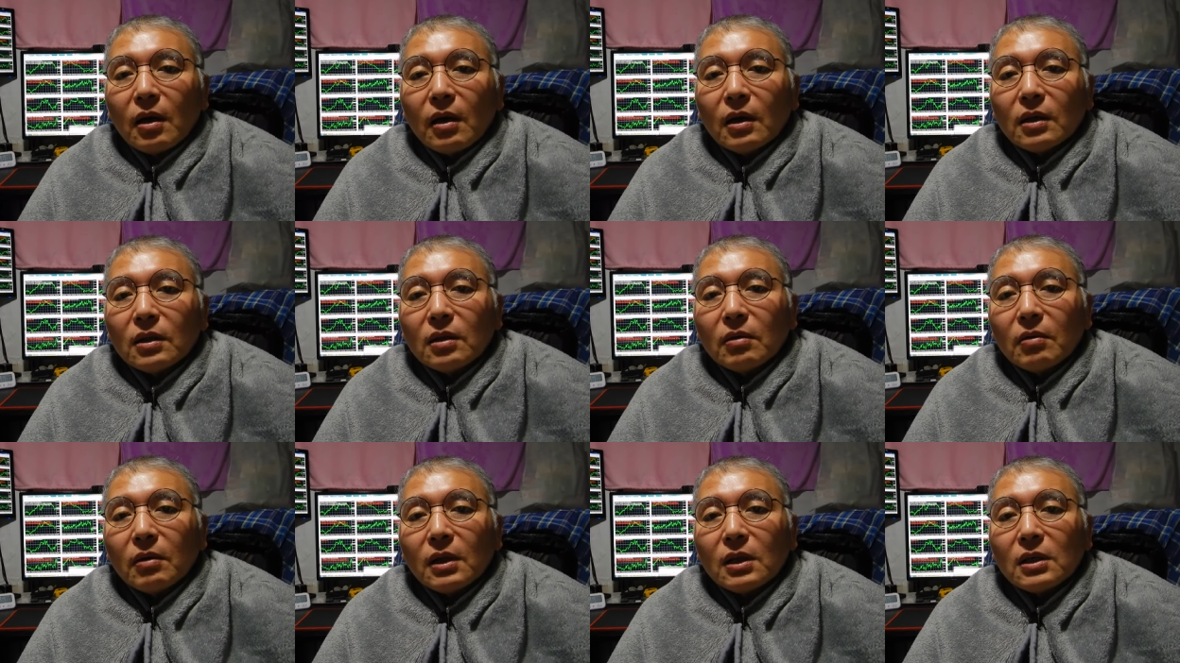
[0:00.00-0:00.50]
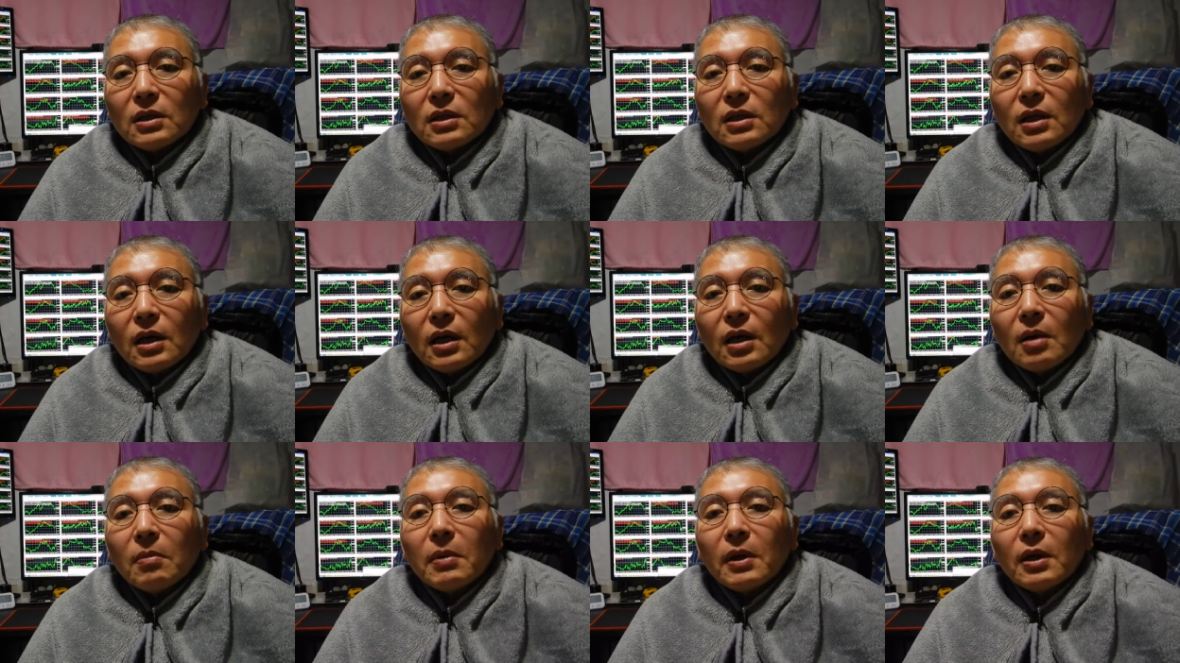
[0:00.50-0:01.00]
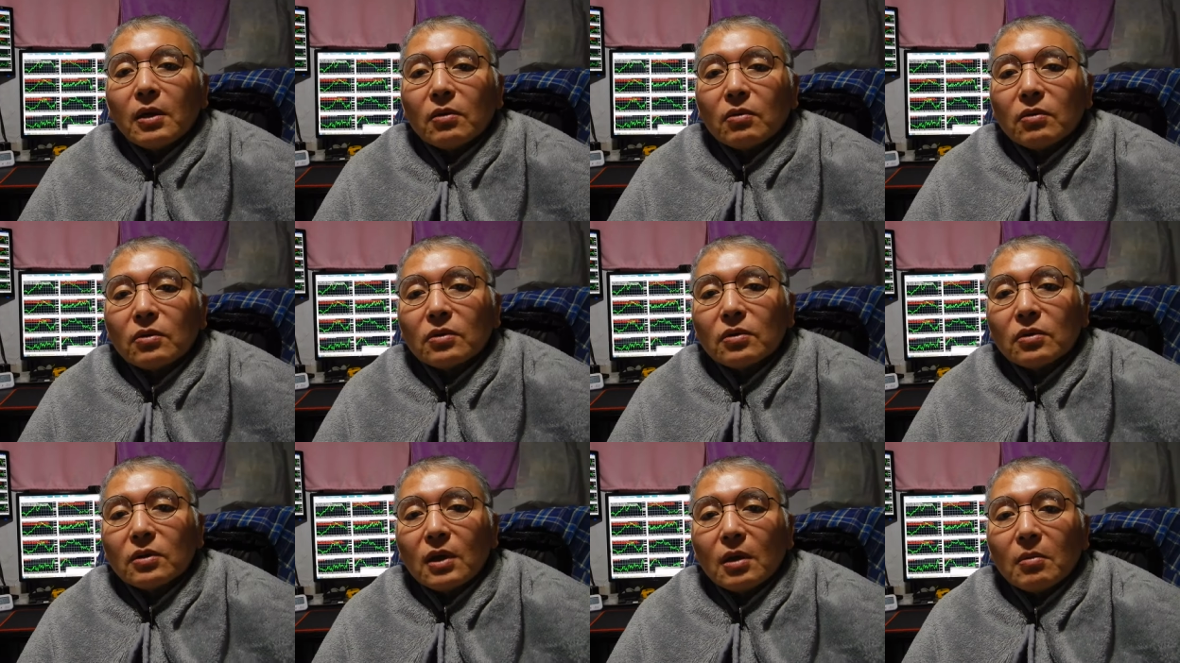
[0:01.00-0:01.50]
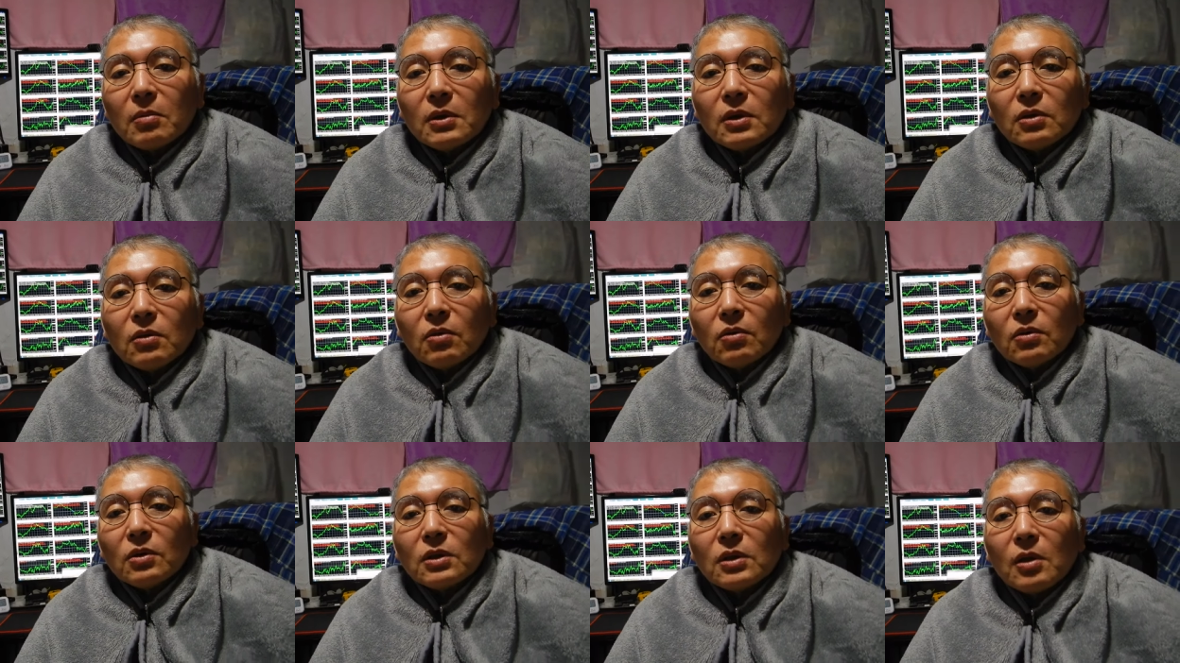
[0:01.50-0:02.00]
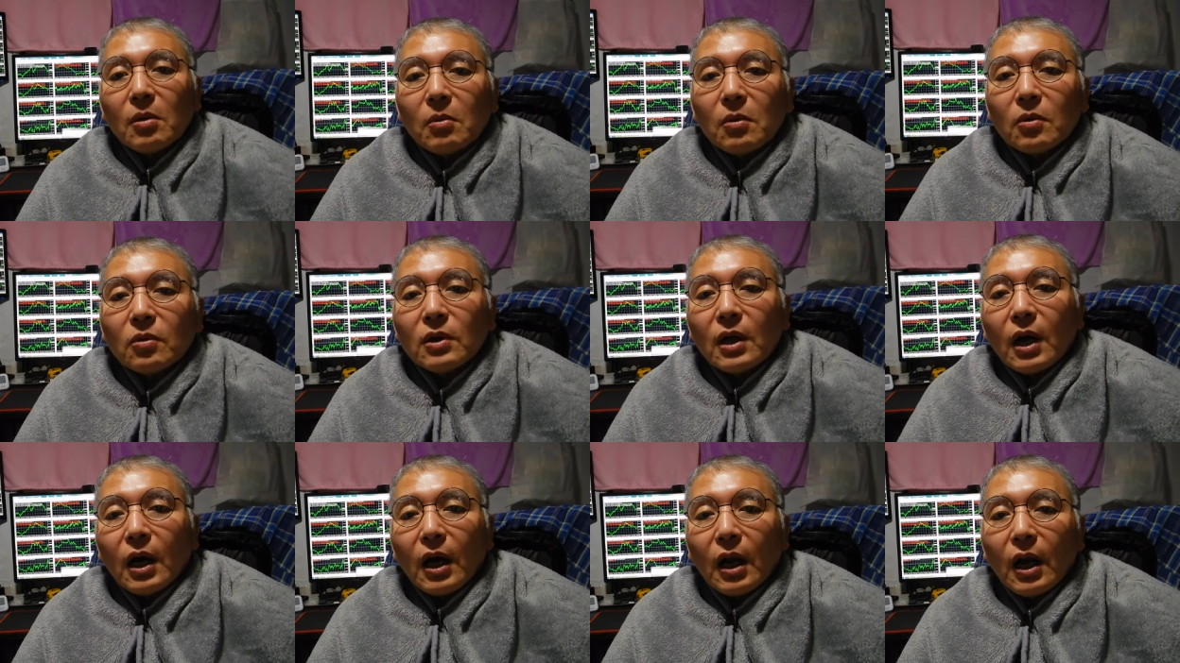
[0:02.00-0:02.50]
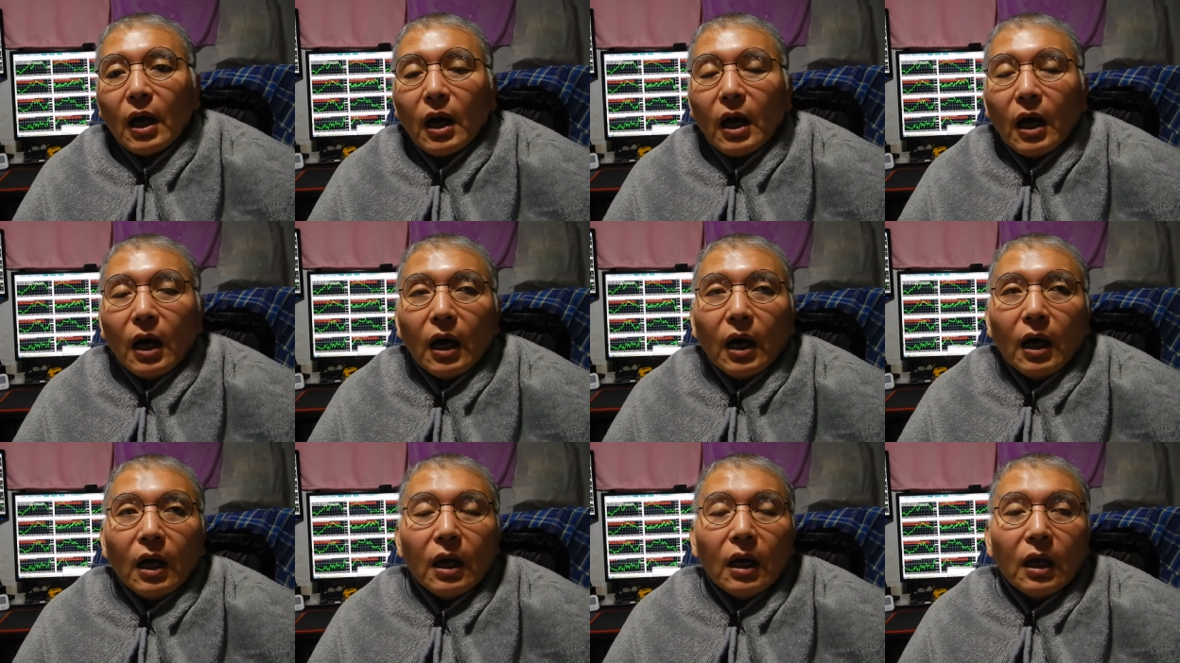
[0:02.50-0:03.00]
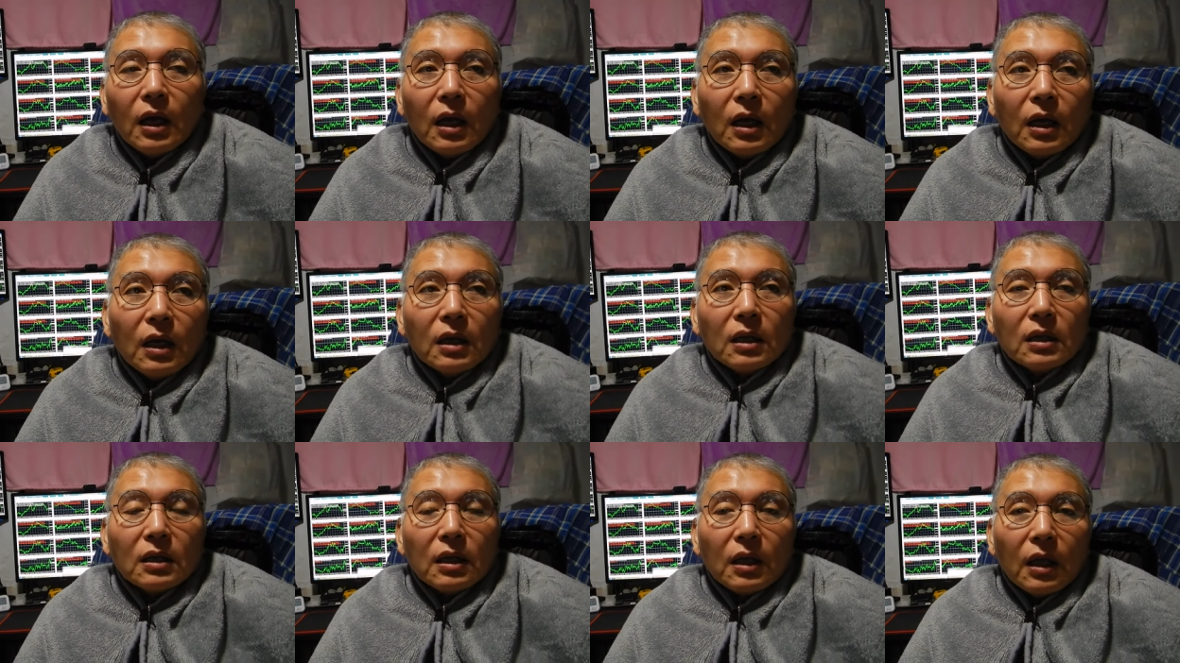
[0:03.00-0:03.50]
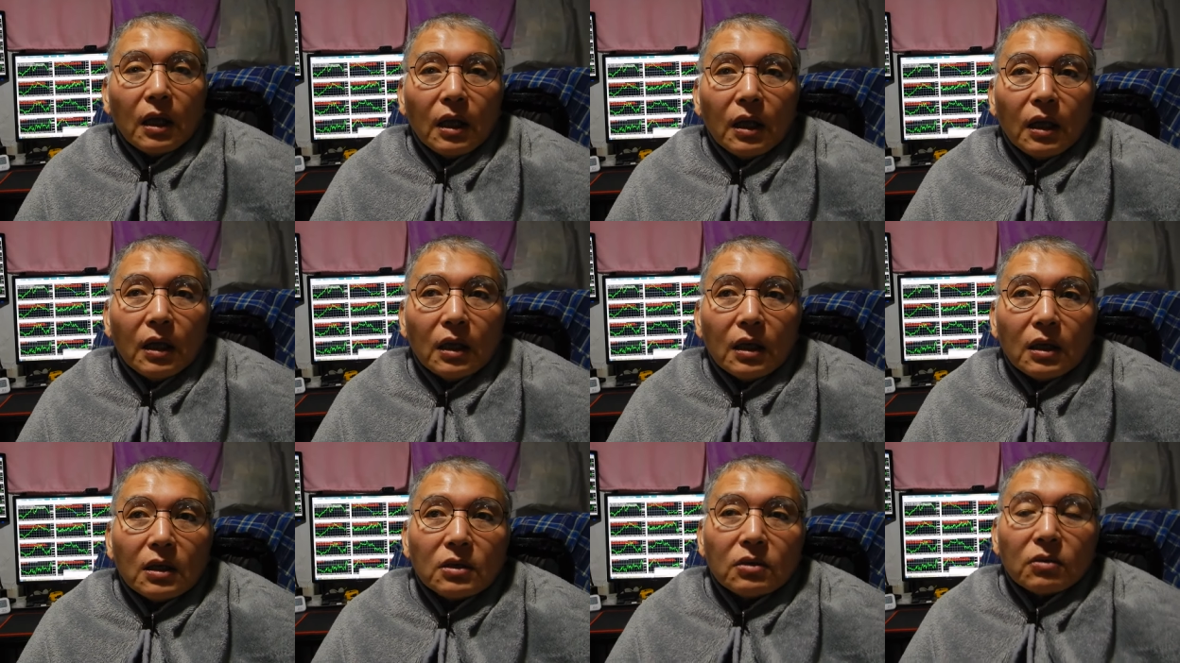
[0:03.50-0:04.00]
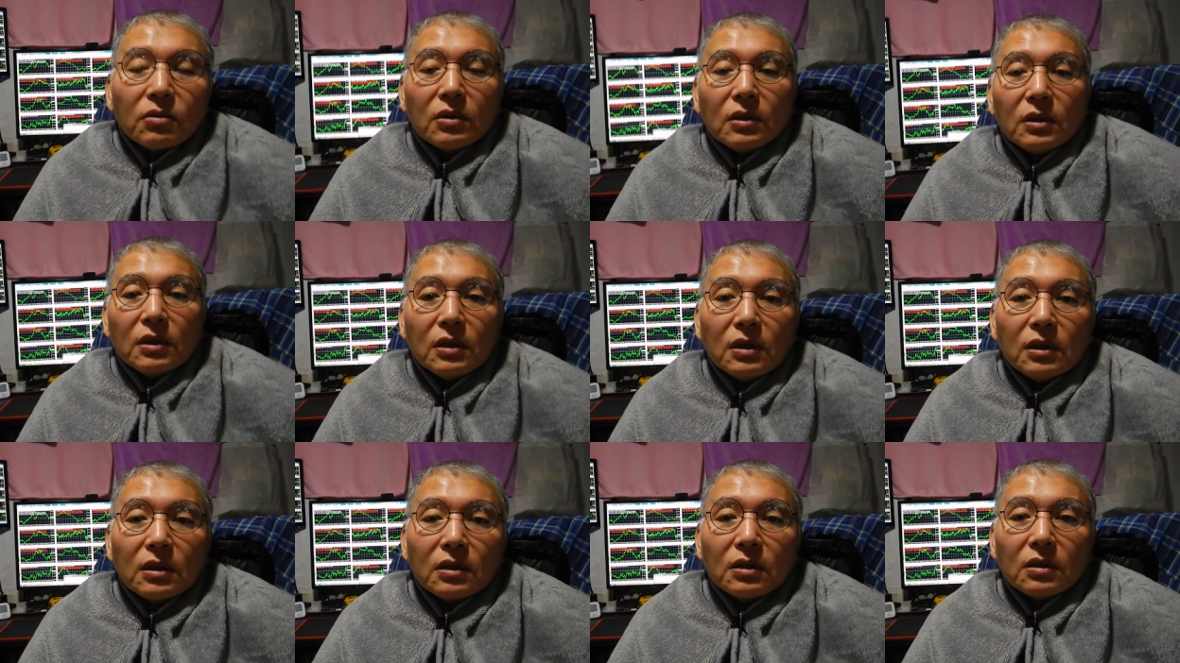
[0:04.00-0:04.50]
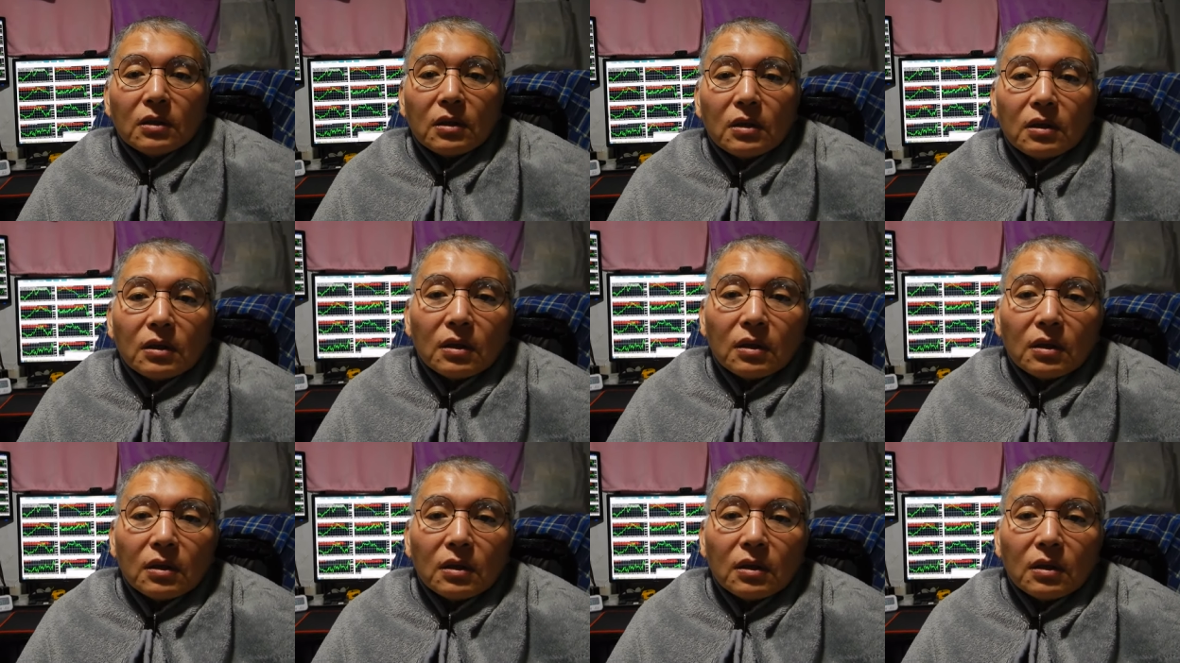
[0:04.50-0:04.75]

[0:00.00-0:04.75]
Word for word: 変わって私だけ勉強するために用意したものだから、ね、それに、